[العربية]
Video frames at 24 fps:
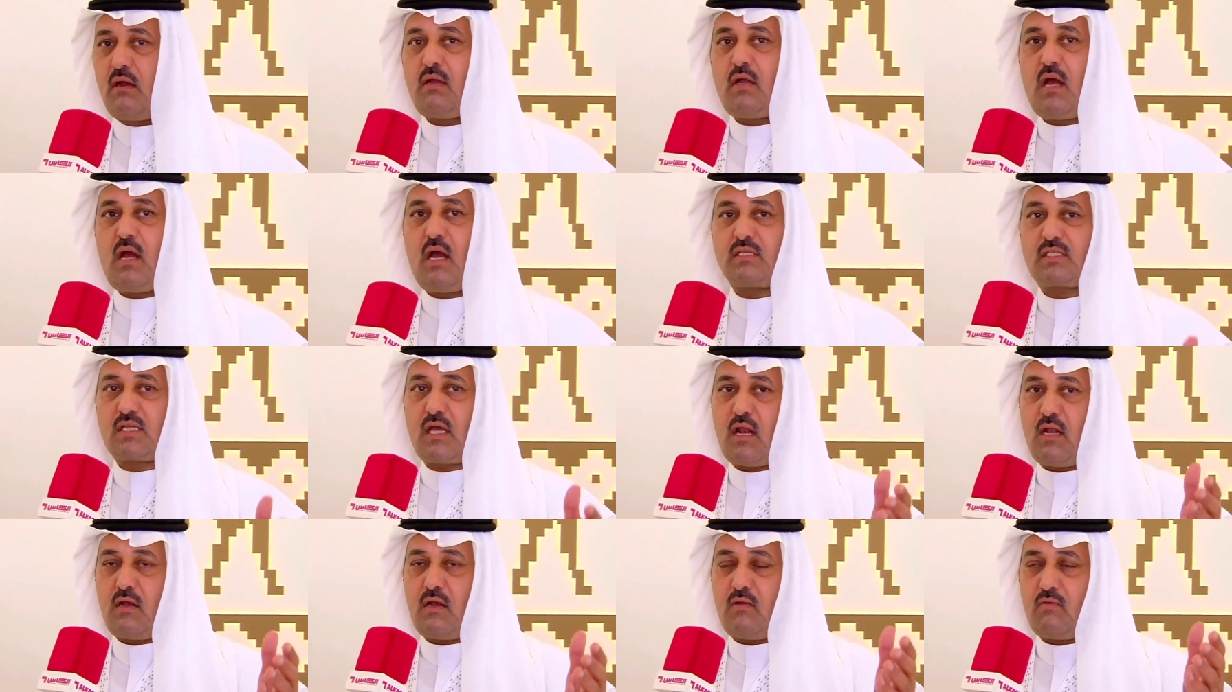إن
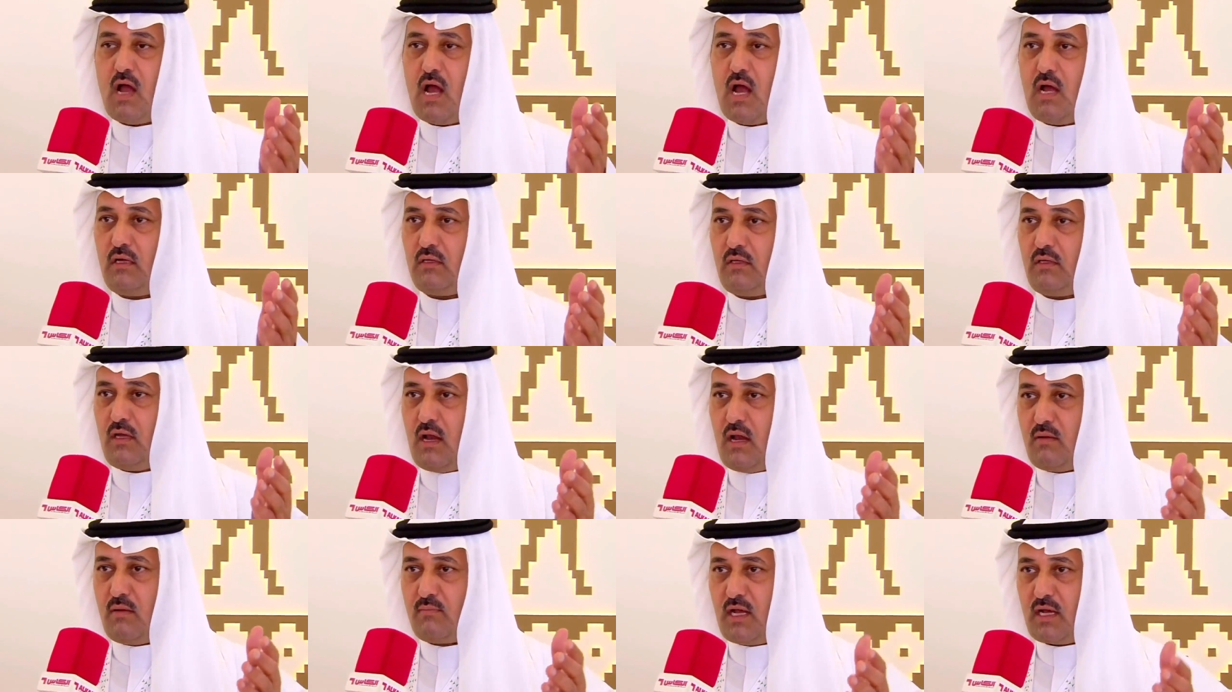حصل
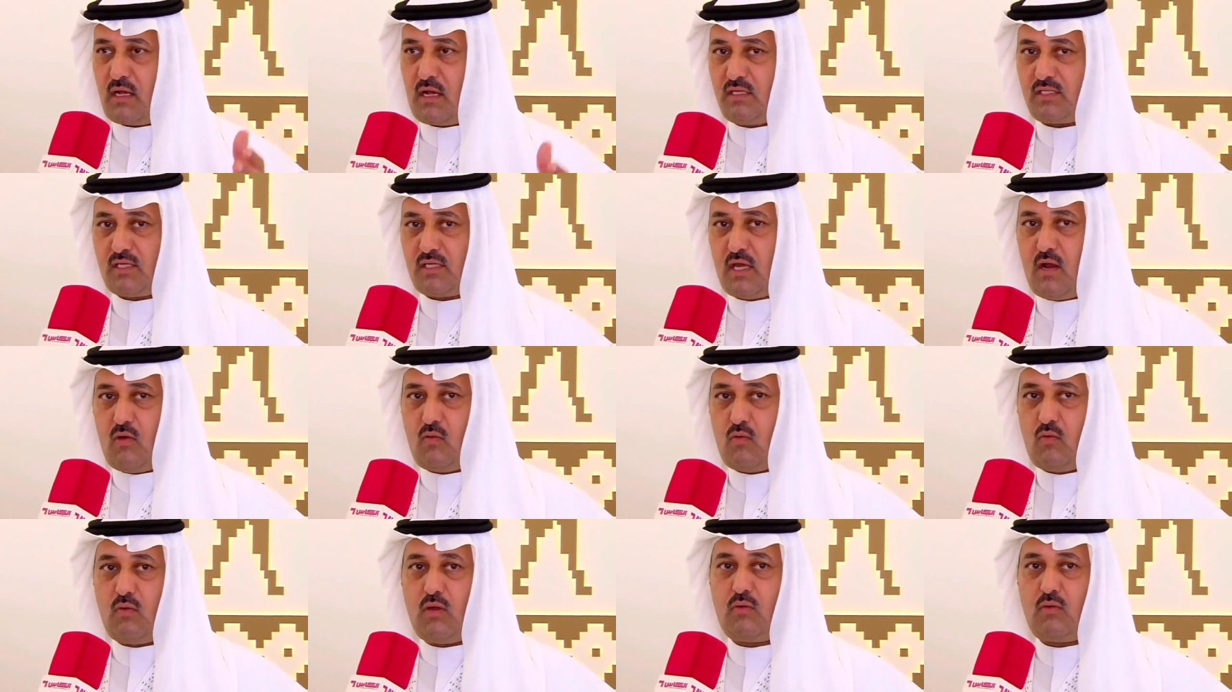الواحد على المركز
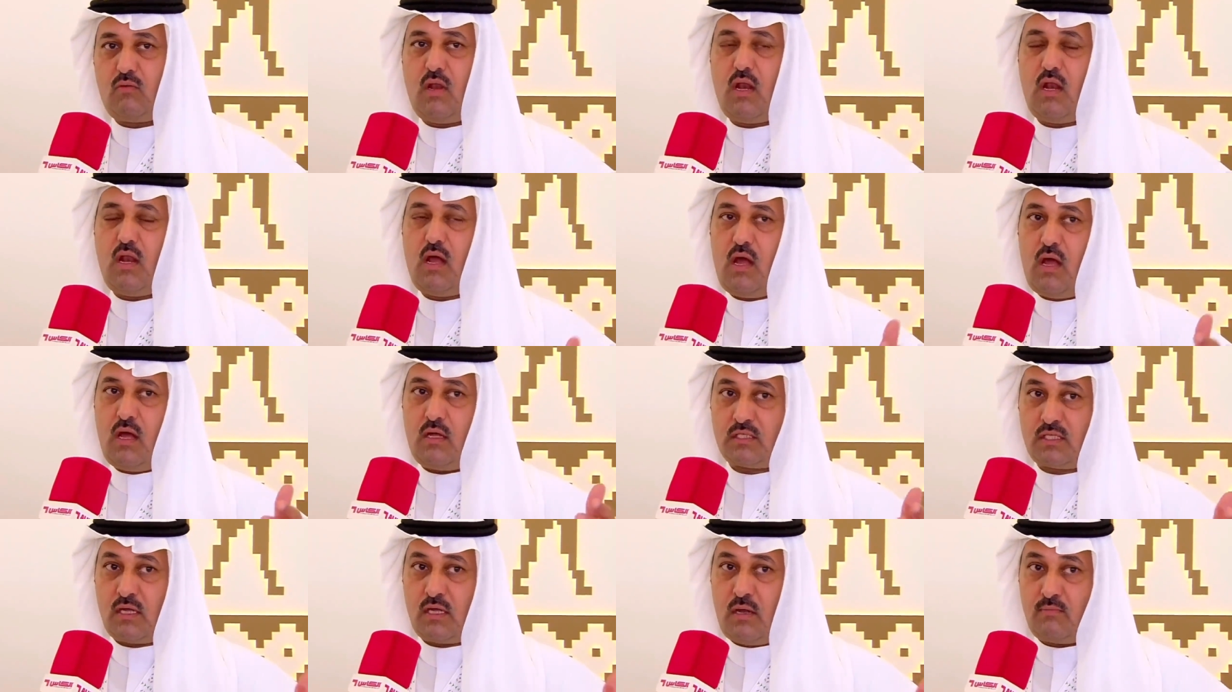الأول ولا
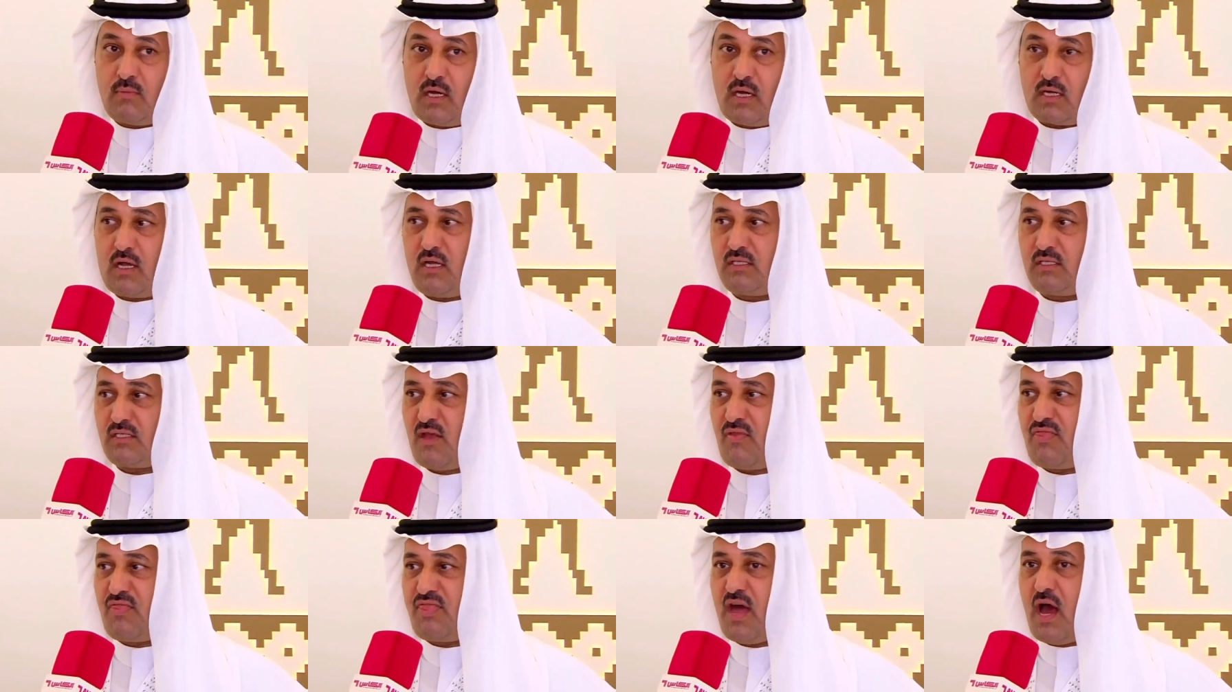على
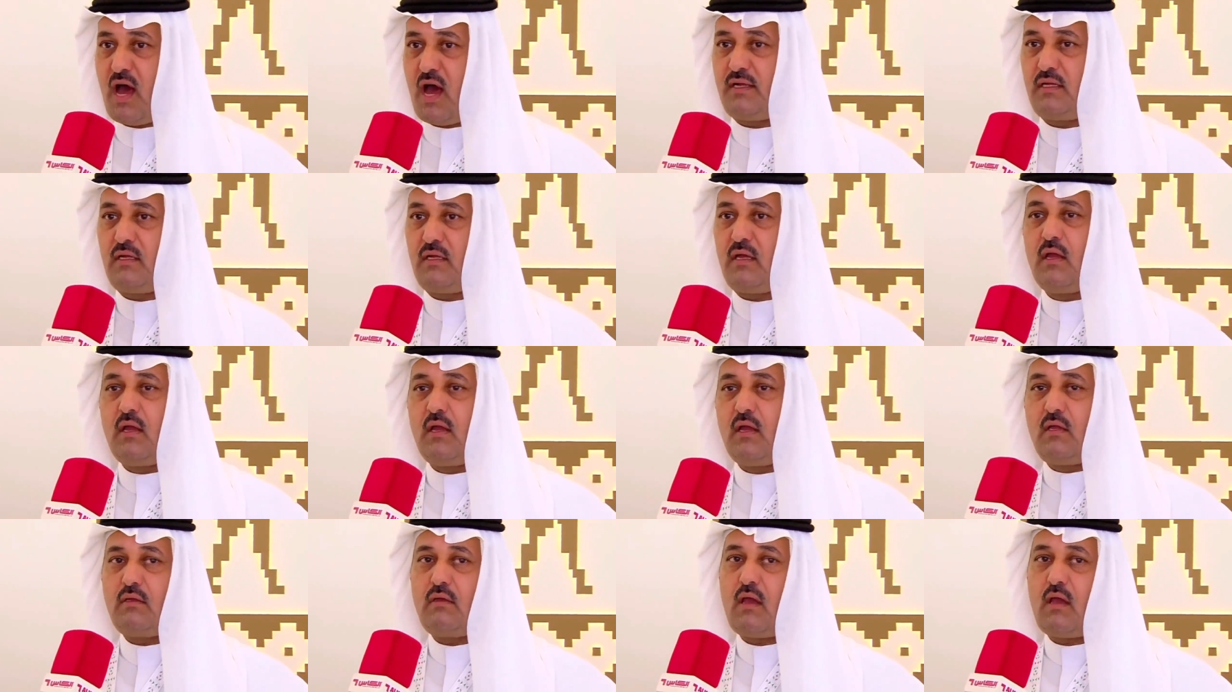المركز الثاني
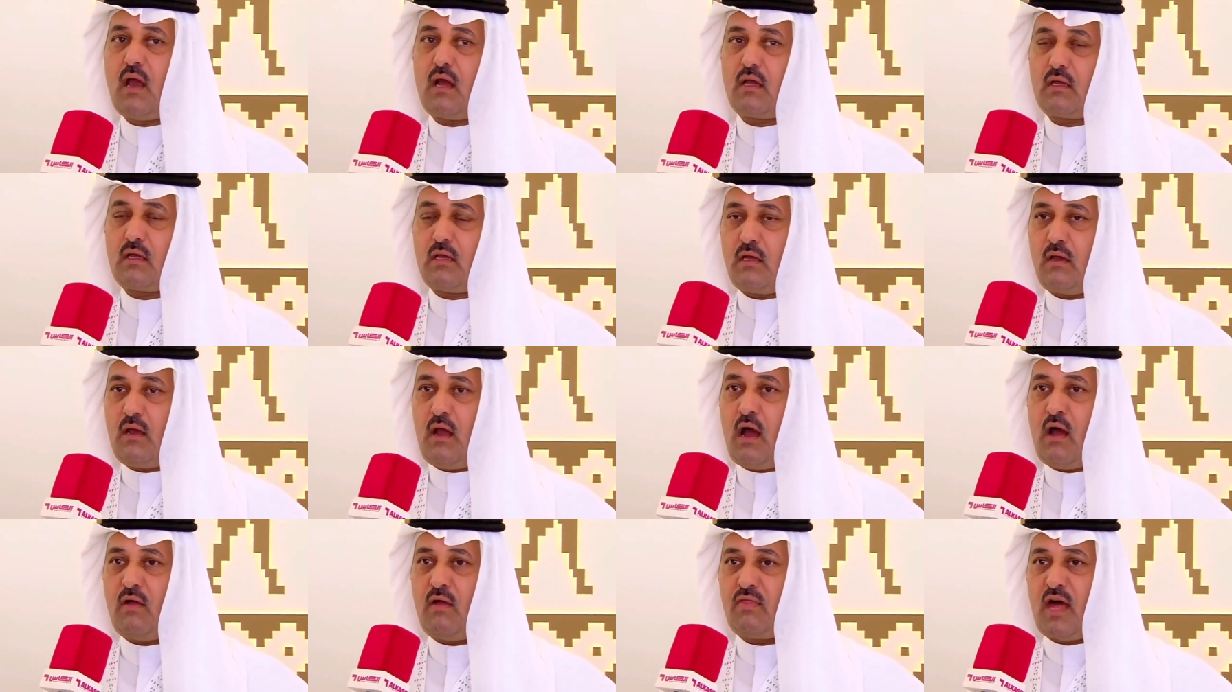يا
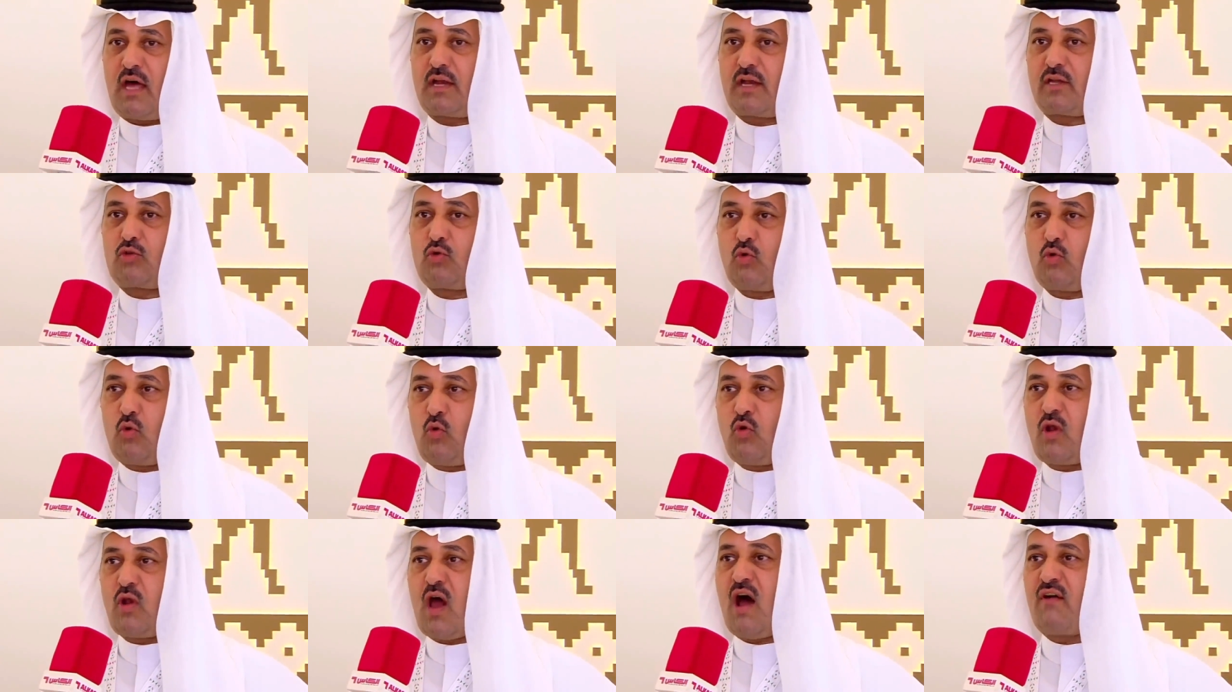أخي حضرت
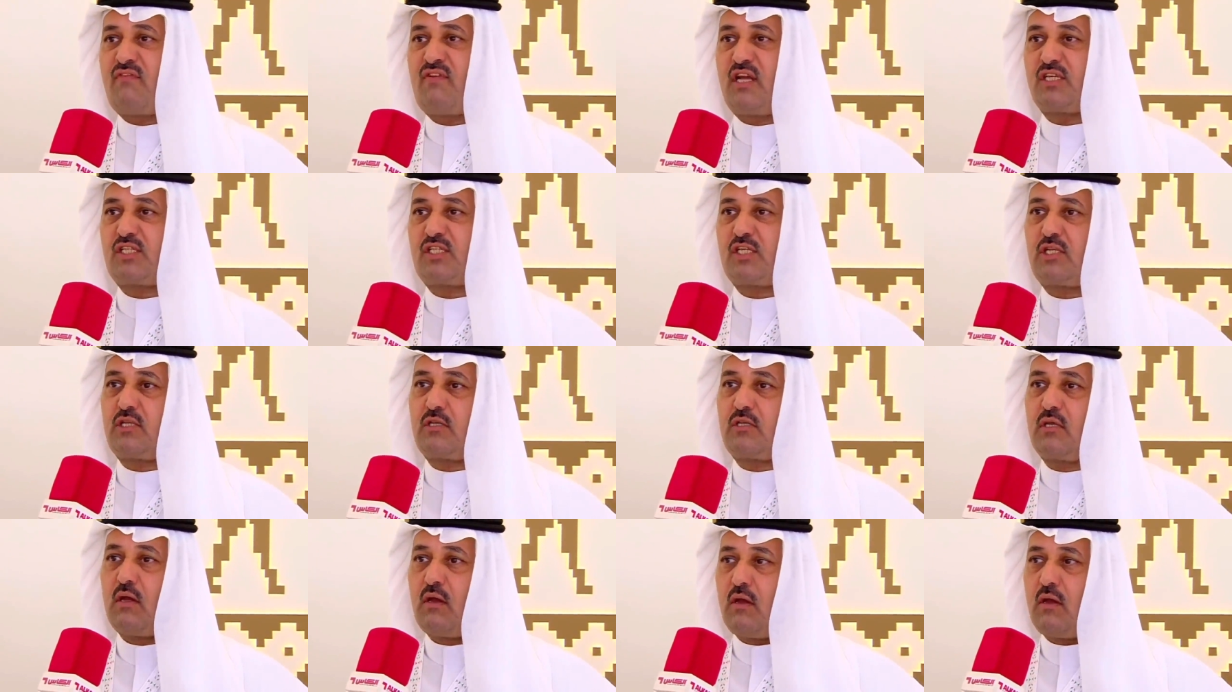
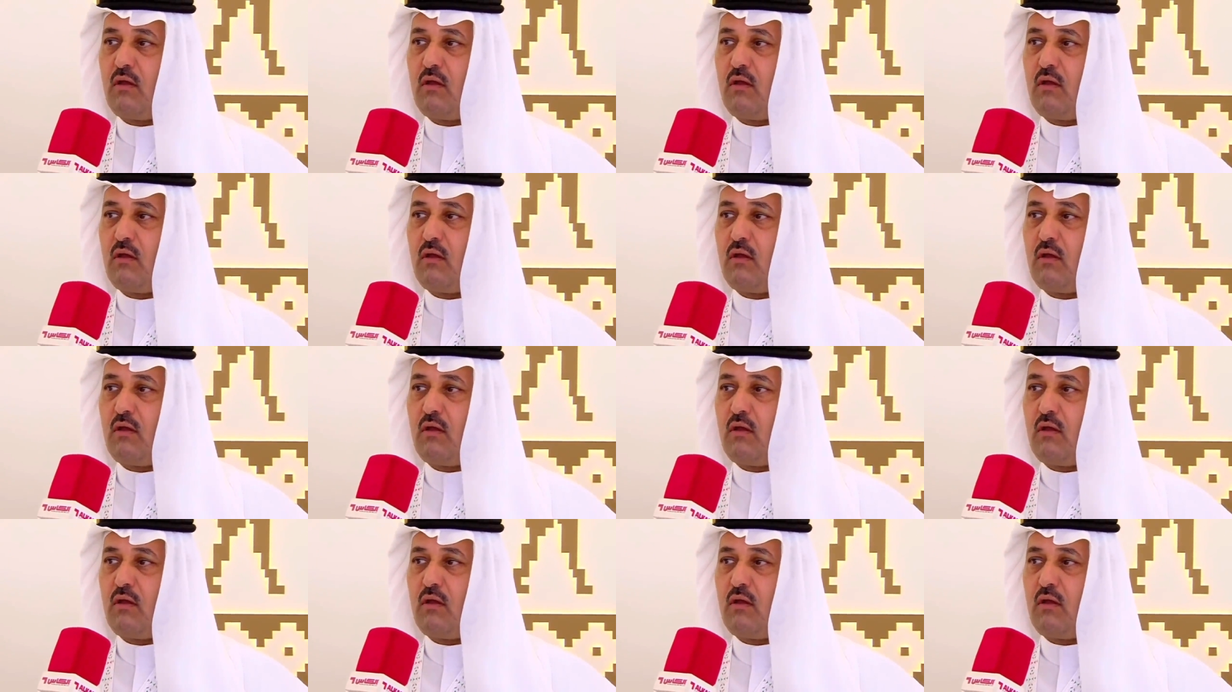ونافست